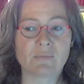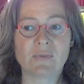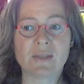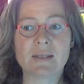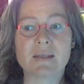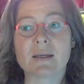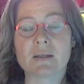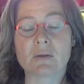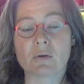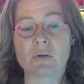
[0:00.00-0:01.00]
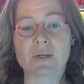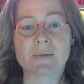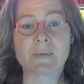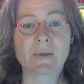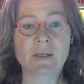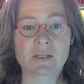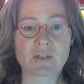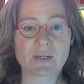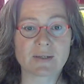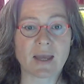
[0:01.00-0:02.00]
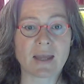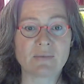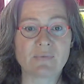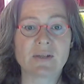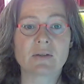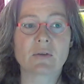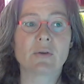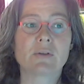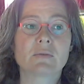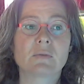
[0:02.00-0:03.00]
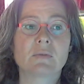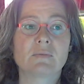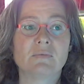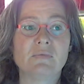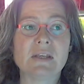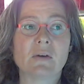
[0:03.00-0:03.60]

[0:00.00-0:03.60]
wie ihr in eure Geschichte reinfinden könnt und wie